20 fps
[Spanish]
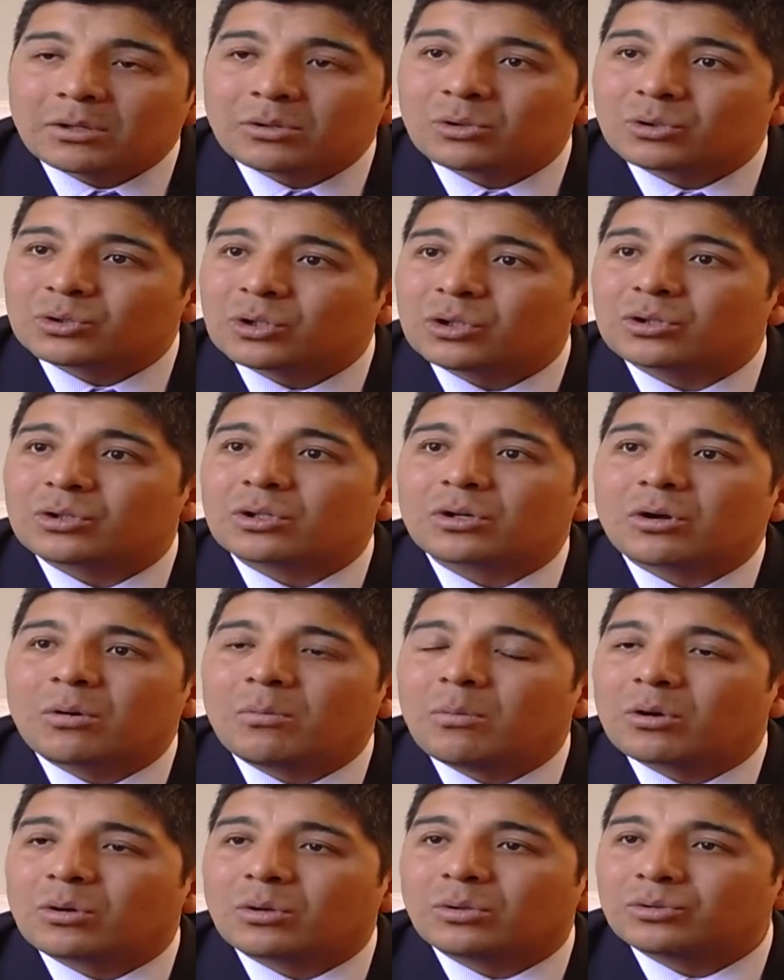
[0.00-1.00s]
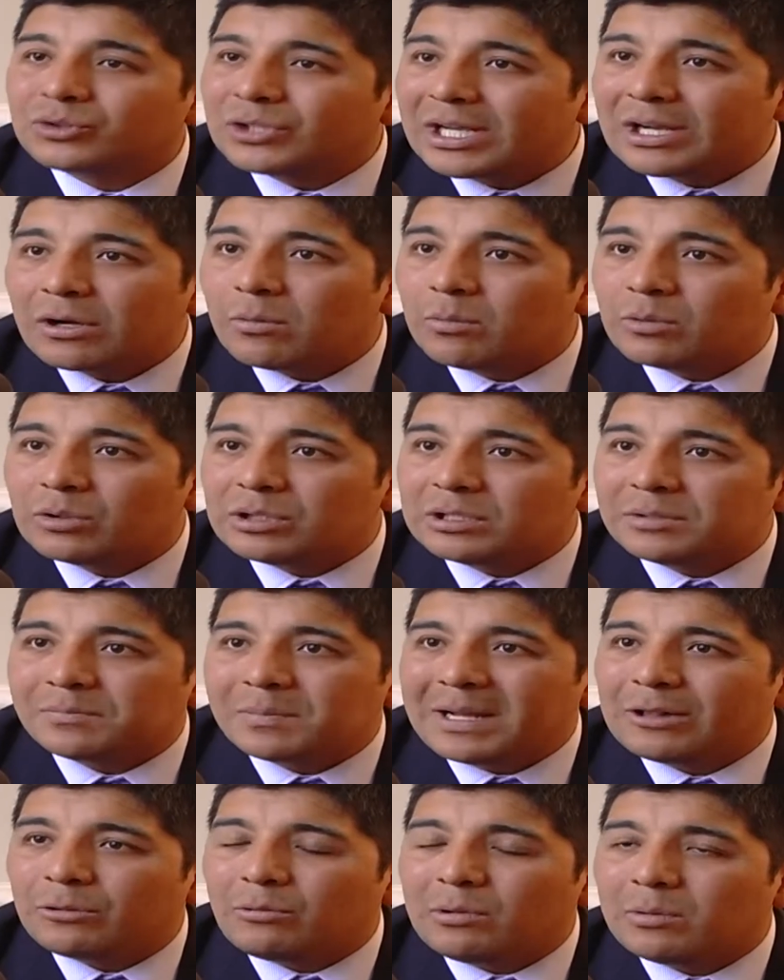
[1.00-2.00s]
Nosotros como Consejo
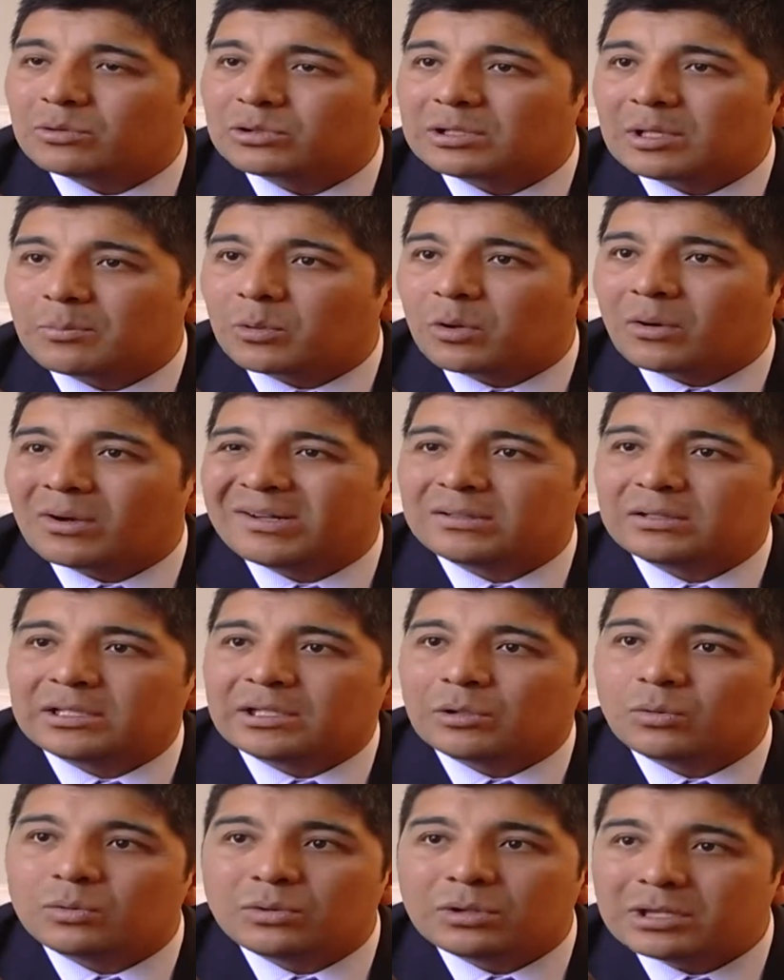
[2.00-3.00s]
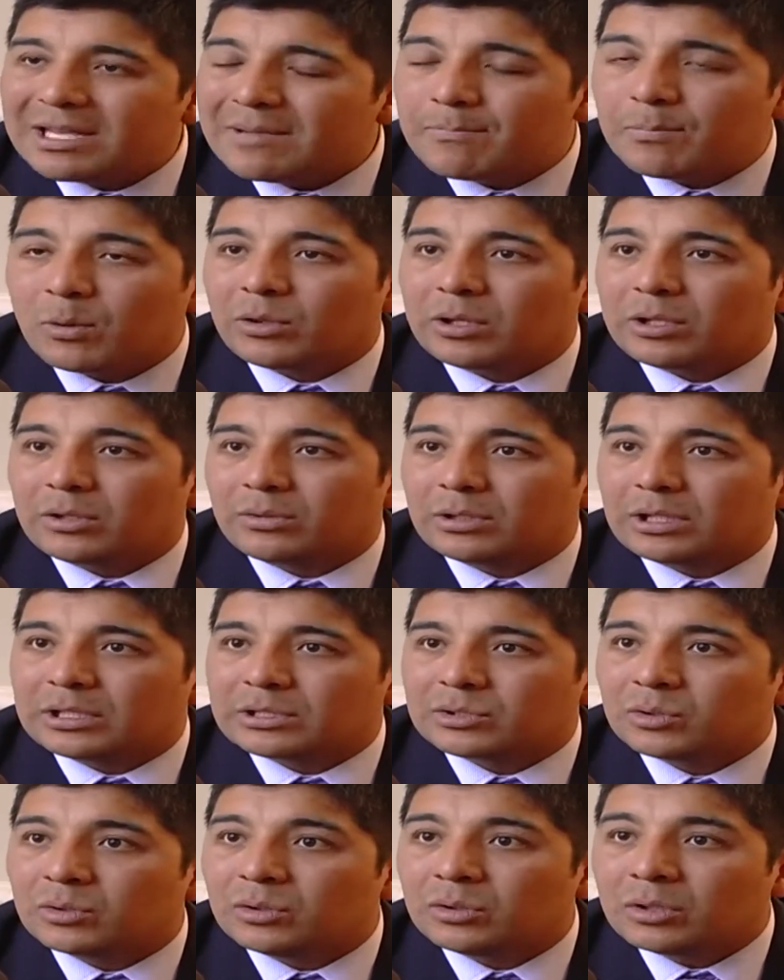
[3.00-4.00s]
Municipal no hemos aprobado ningún tipo de
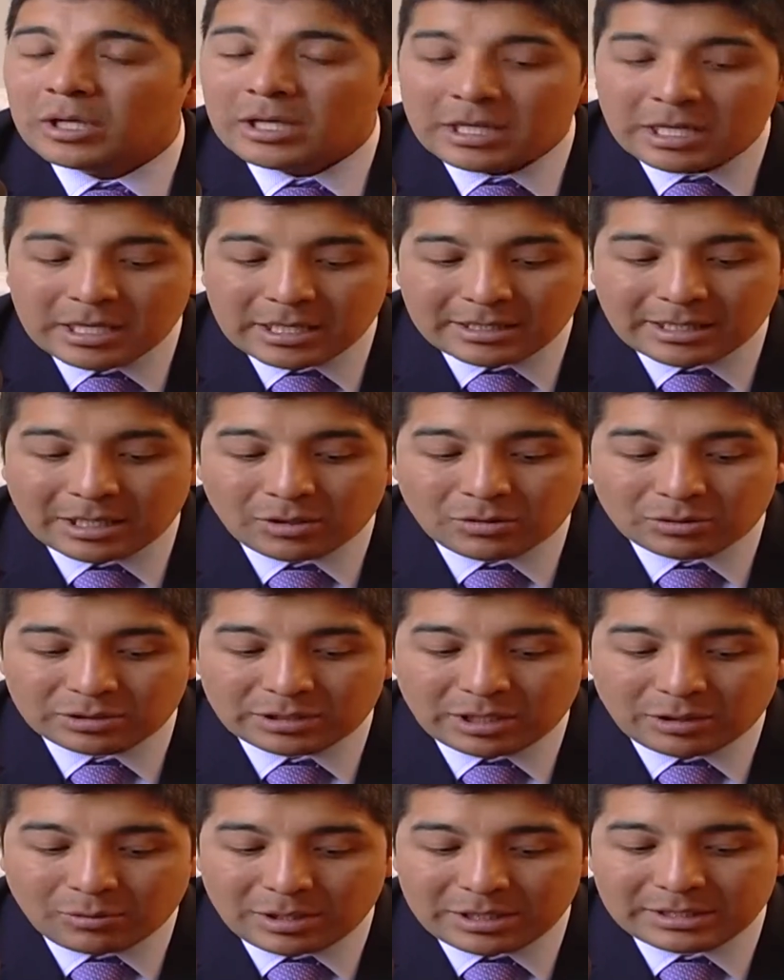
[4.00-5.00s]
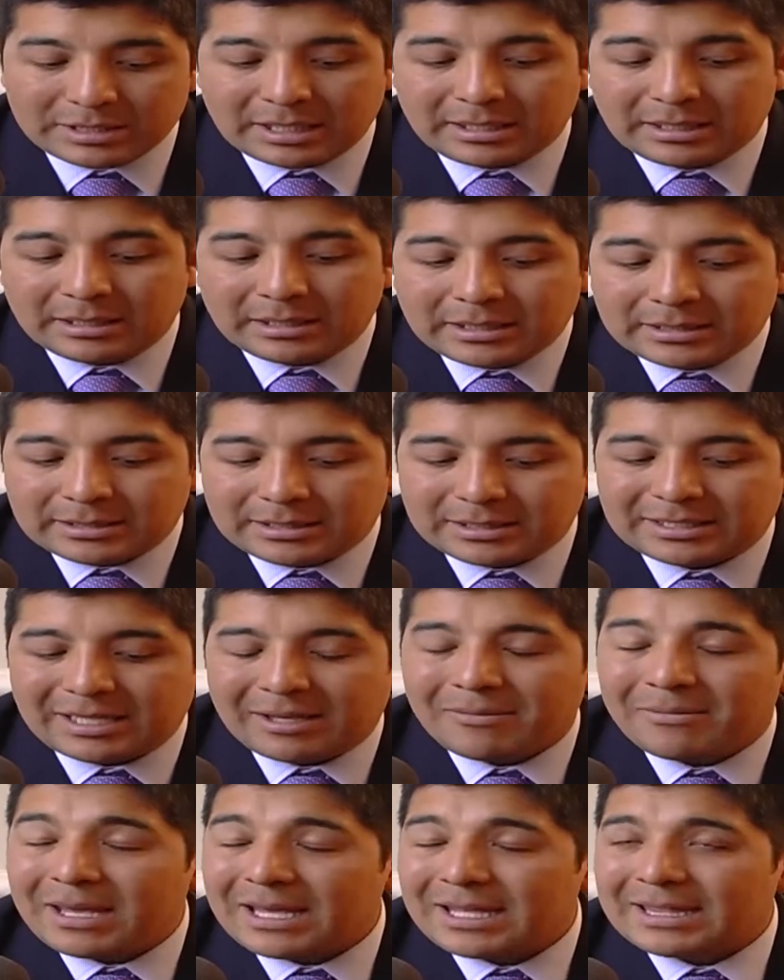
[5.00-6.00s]
donación y en consecuencia, si
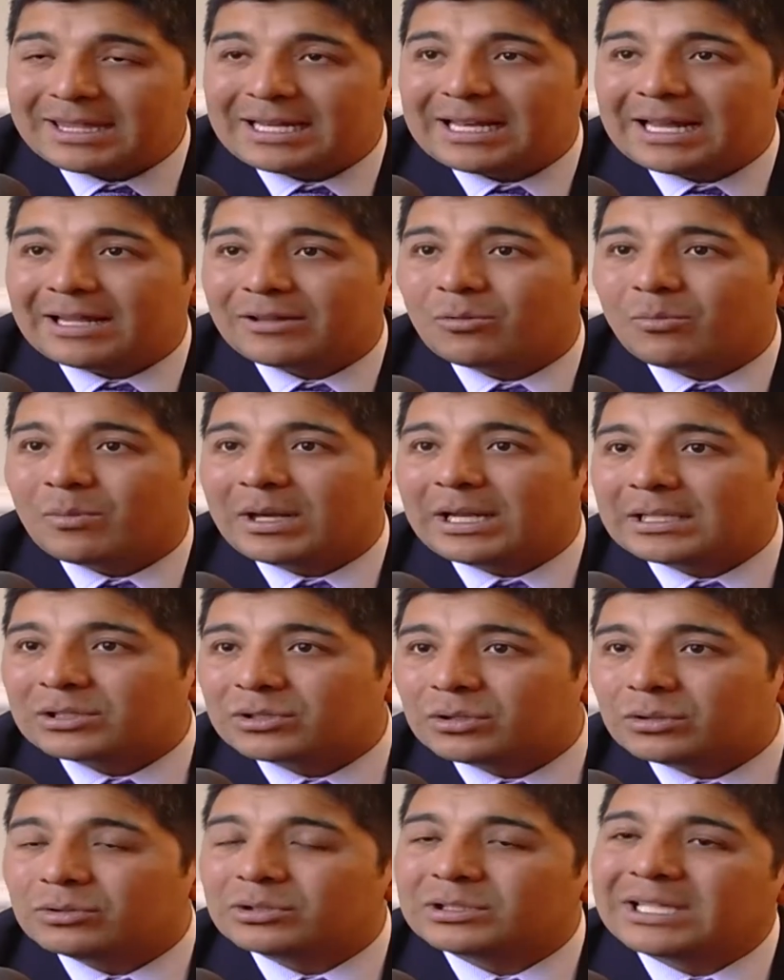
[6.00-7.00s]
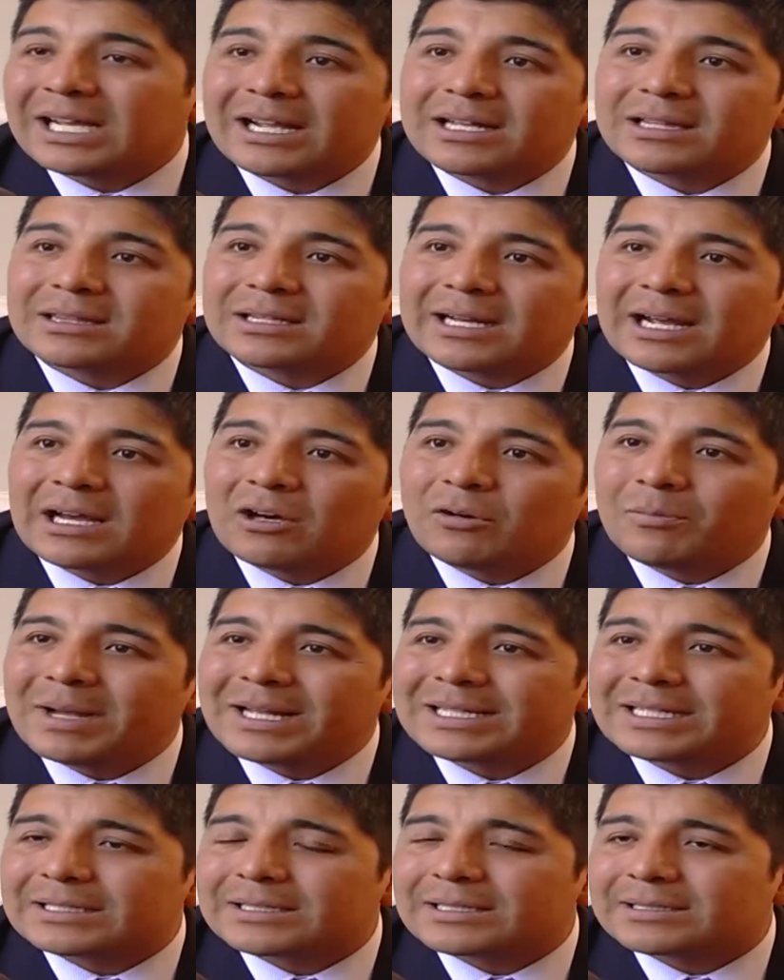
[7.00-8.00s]
se ve de la numeración, se han entregado
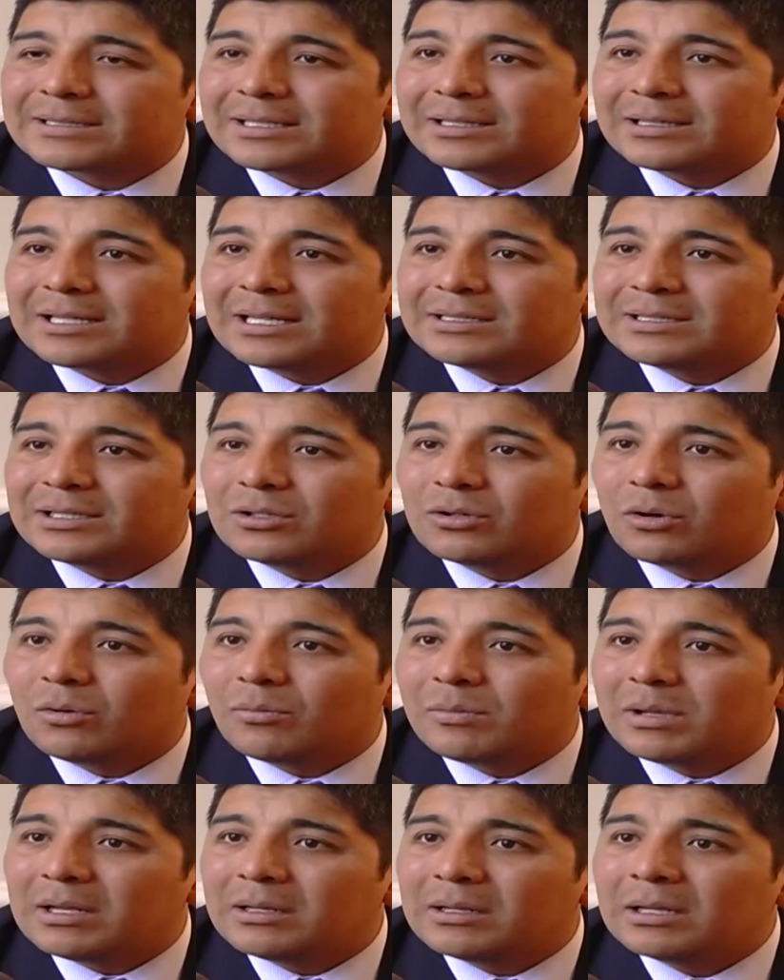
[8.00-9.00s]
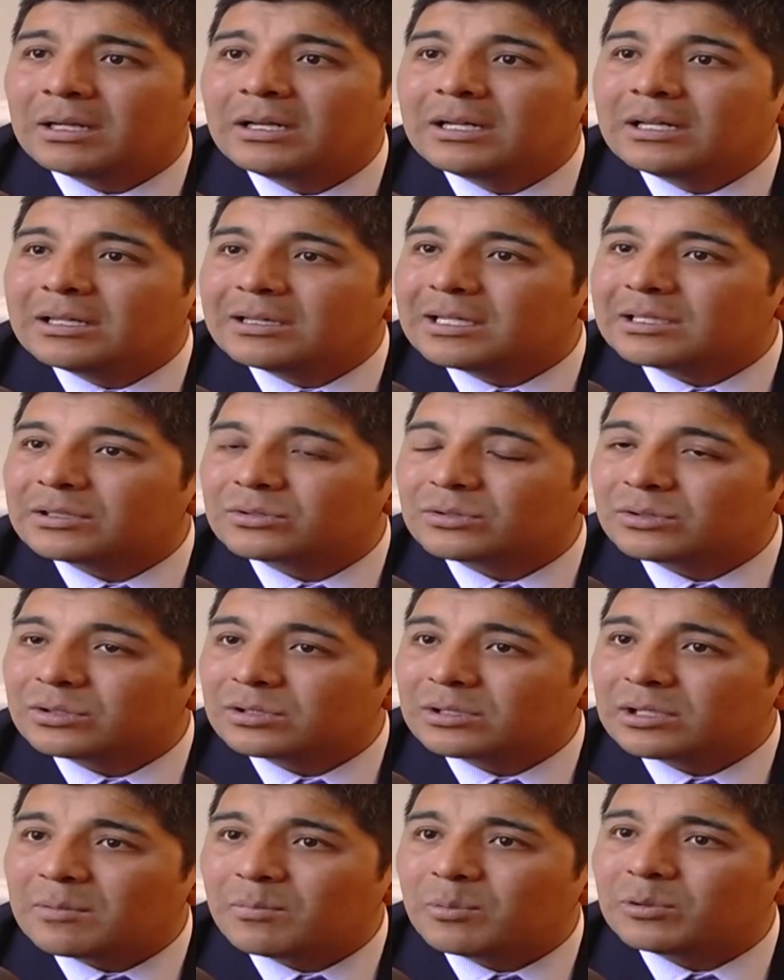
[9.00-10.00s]
más de 65 mil de
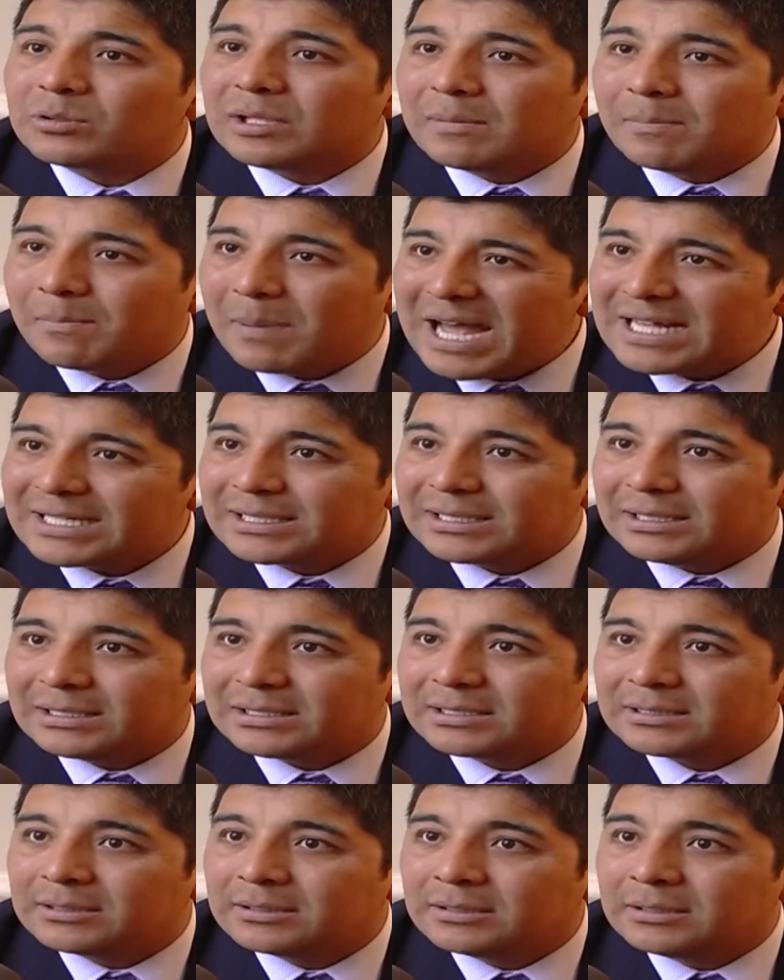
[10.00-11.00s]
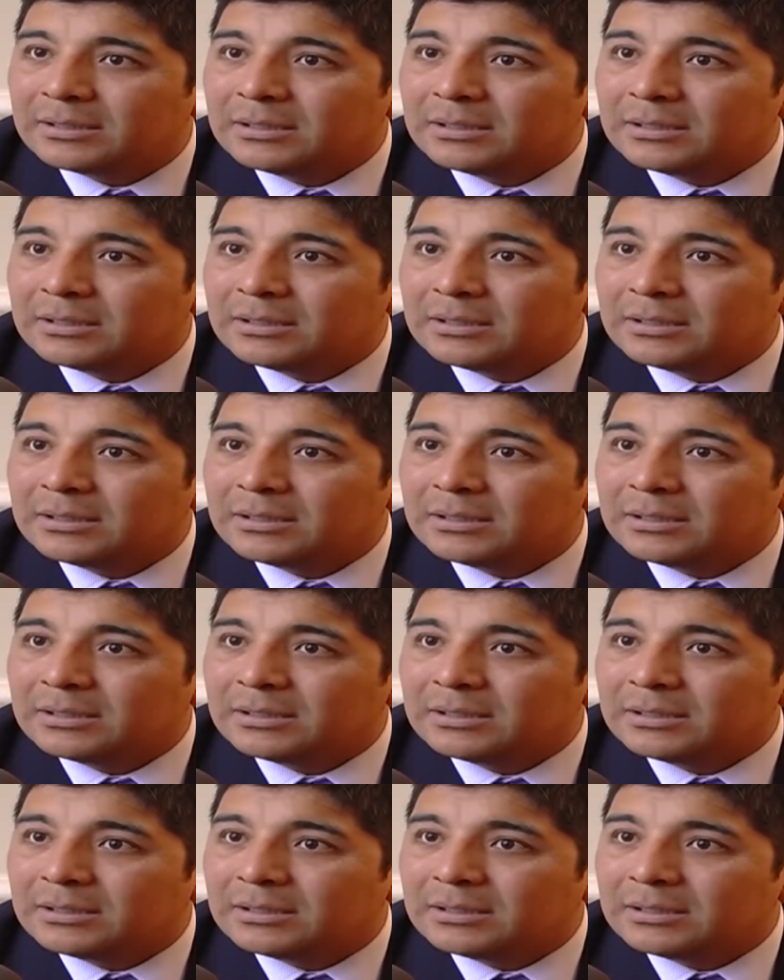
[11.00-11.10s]
estos tipos de pases.